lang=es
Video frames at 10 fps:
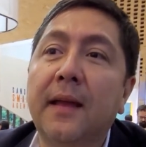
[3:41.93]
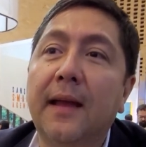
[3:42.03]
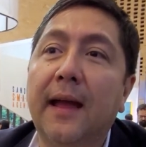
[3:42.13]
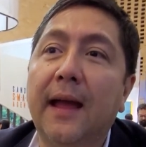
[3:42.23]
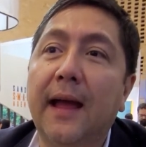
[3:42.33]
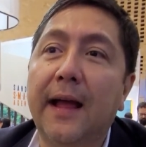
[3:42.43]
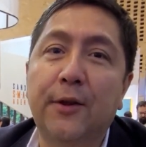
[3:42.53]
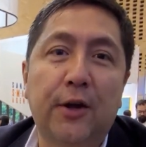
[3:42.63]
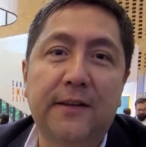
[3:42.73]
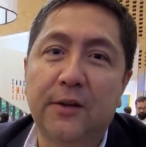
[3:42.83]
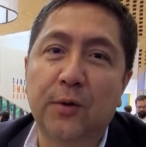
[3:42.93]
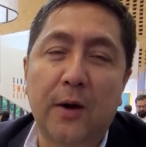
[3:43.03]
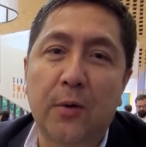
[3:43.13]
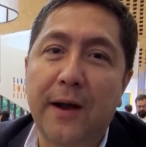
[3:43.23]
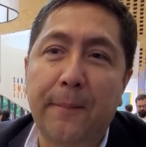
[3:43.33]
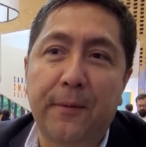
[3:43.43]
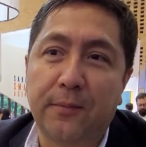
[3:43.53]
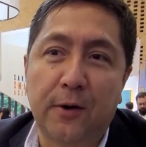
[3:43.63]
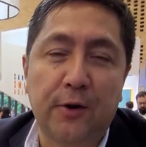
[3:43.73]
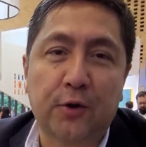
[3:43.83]
Eh, entonces, sin duda alguna,
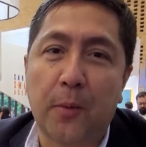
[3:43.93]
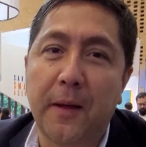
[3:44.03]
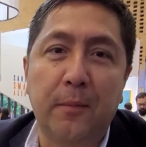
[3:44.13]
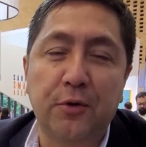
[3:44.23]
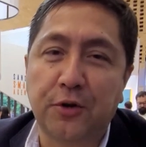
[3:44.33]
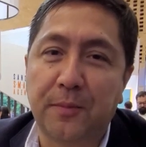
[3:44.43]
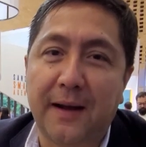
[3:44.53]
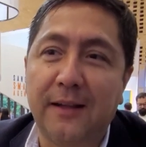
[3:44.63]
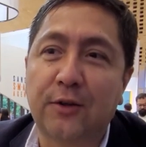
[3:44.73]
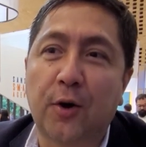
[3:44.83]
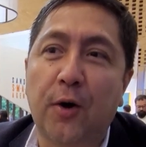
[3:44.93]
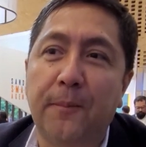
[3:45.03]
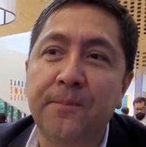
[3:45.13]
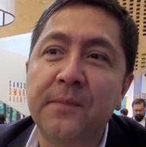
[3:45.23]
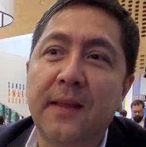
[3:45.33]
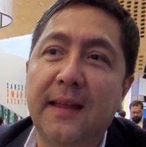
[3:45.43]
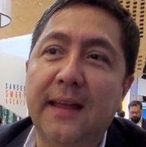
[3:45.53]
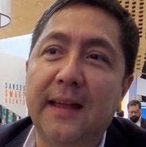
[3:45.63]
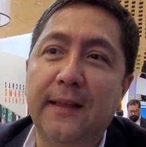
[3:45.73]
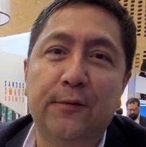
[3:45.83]
pues bueno, es comer mucho marisco
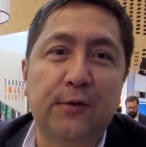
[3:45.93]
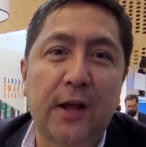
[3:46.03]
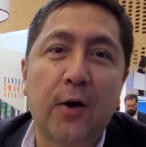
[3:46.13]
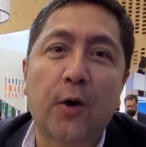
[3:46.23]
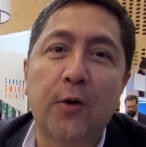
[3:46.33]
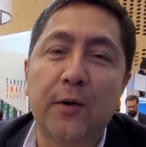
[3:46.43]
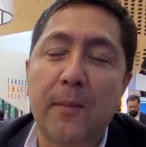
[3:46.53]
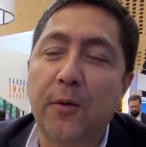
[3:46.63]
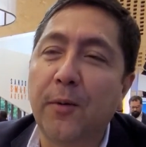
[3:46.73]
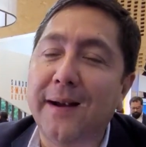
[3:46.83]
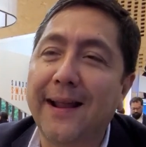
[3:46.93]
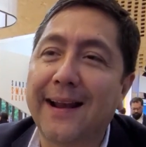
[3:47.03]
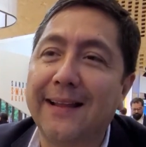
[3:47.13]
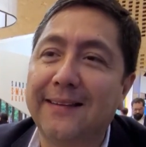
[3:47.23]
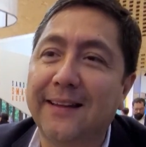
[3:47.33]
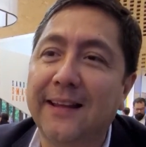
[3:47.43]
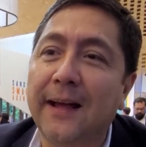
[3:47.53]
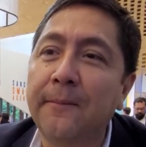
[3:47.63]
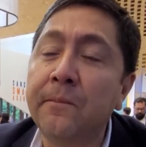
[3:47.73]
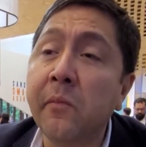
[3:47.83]
y disfrutarlo con una muy buena
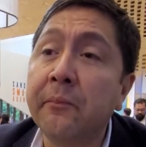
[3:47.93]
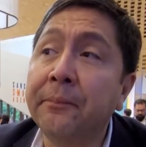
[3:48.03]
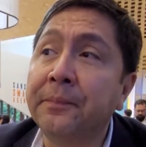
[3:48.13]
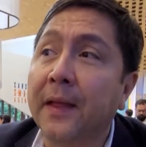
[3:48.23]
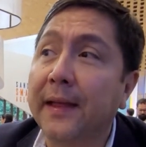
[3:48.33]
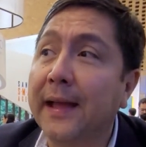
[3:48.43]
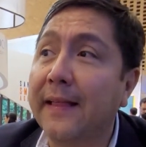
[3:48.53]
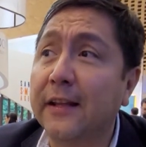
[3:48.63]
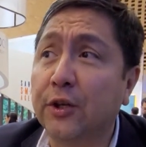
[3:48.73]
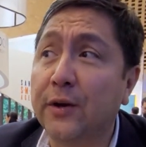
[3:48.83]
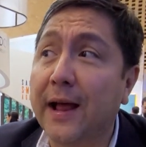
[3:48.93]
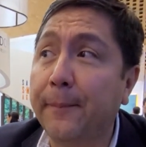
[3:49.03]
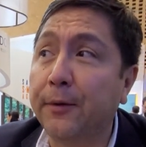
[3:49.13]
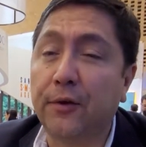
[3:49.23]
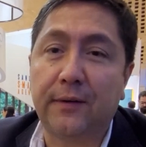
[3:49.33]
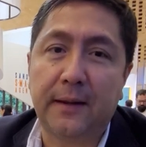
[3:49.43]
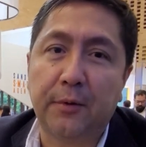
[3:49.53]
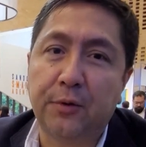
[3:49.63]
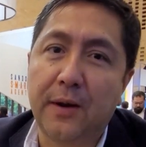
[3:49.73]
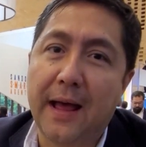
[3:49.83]
raicilla. Y adicional, pues
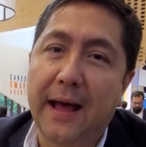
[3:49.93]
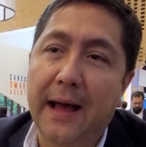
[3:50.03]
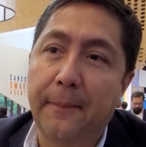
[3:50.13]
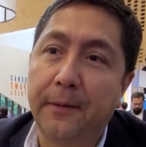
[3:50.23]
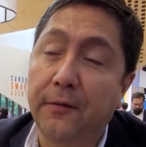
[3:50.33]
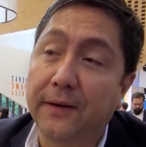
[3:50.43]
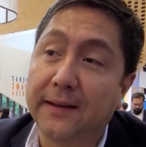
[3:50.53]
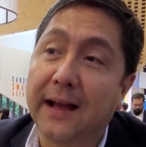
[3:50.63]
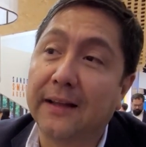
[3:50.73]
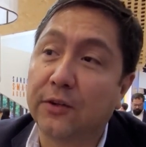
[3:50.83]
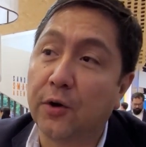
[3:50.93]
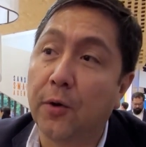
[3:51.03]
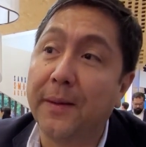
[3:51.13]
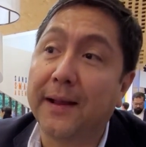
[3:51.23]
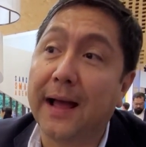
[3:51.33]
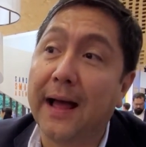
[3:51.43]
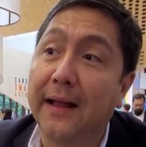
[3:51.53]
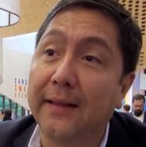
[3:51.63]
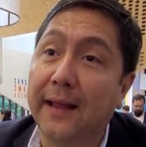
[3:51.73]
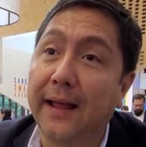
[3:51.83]
ofrecemos una amplia oferta
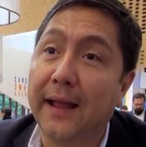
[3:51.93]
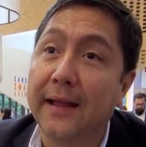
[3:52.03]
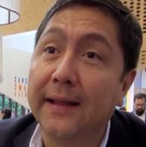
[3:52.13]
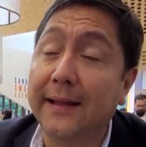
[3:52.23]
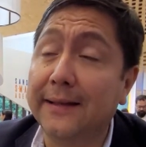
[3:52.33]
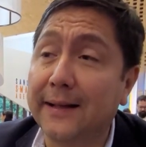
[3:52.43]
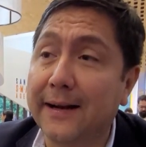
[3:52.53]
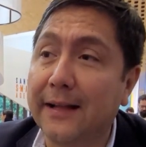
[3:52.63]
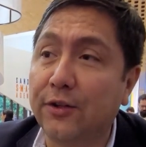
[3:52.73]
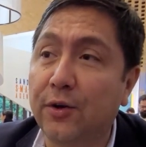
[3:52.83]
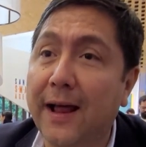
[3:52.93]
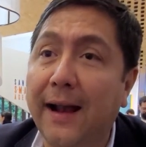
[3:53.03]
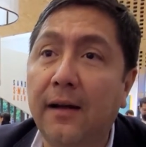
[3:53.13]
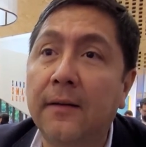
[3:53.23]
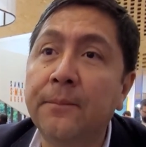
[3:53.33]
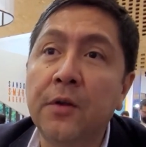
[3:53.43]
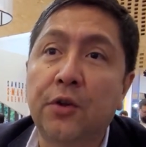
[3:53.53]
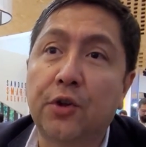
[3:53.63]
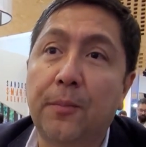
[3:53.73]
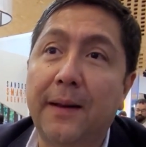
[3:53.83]
gastronómica de, internacional.
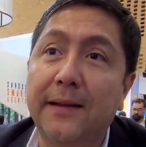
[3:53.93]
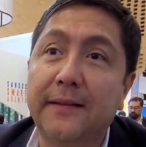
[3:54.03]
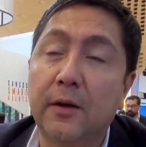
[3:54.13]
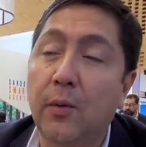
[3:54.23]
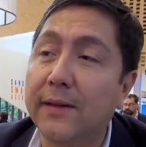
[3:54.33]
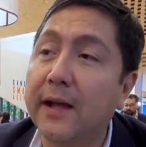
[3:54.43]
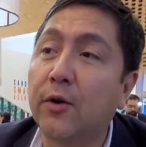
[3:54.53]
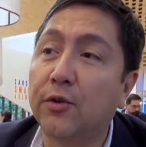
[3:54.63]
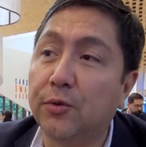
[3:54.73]
Son más de 50